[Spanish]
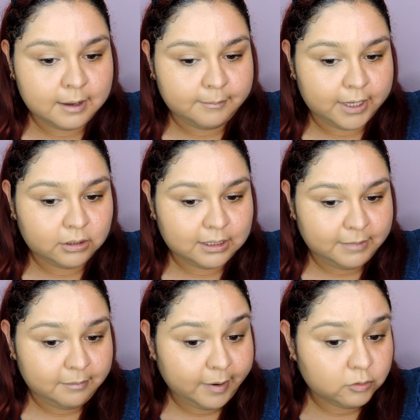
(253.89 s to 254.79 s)
Pero
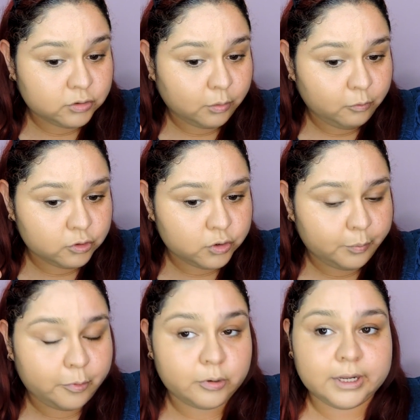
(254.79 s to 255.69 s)
también me gustó mucho
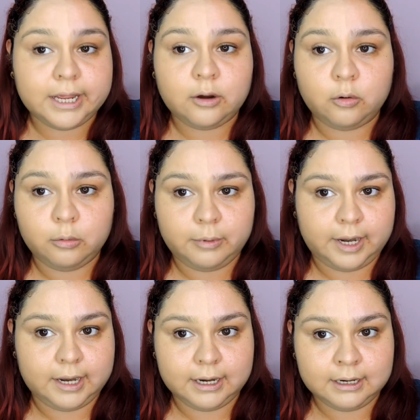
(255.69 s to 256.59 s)
porque
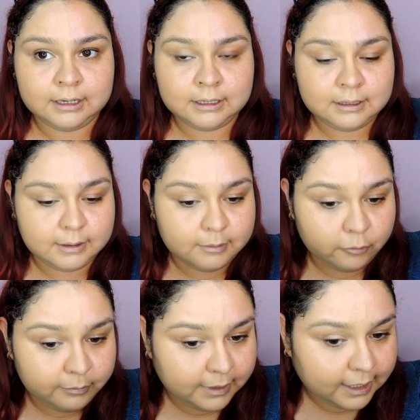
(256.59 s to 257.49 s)
cubre eh,
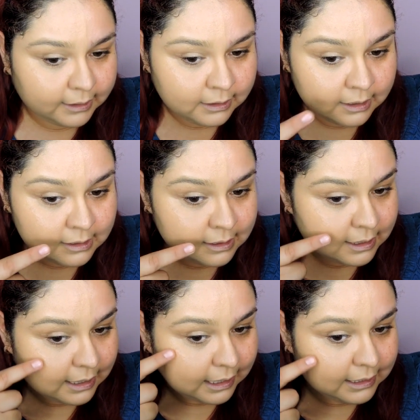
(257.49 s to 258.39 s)
muy bien
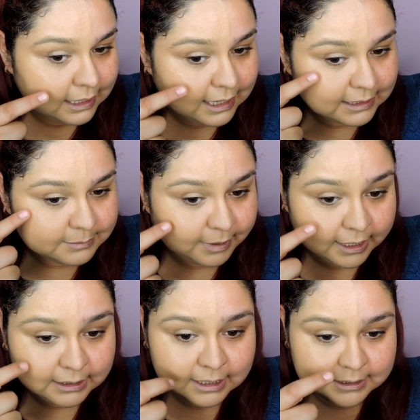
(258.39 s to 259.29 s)
las
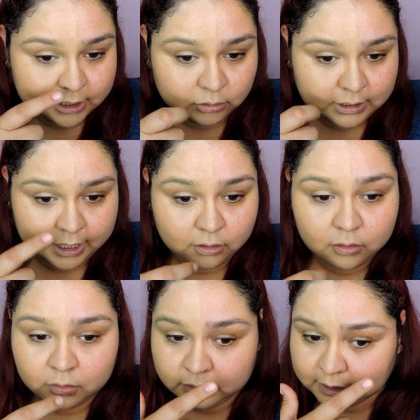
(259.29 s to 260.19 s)
pequitas que yo
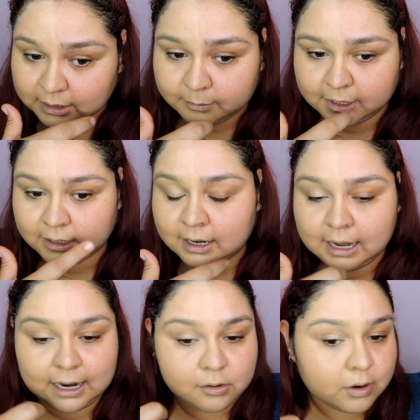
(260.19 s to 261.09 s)
tengo y también
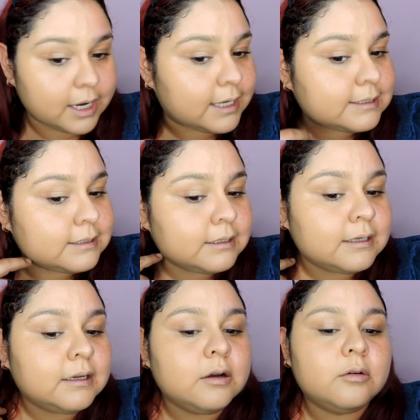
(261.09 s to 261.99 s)
la rojez.
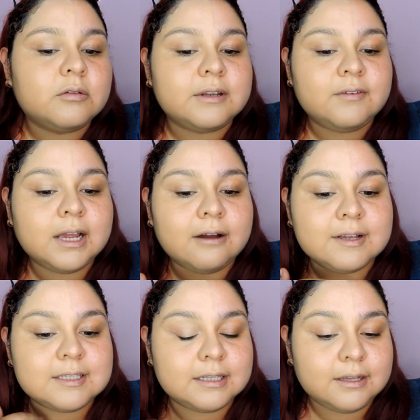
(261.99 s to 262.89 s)
Unifica
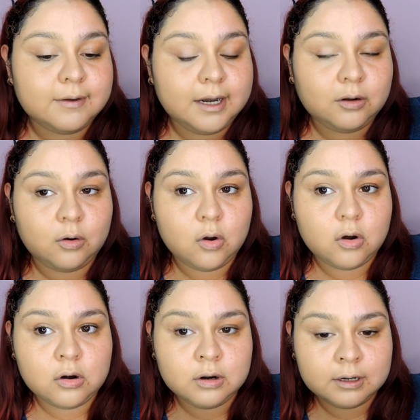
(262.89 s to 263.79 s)
bastante bien el color.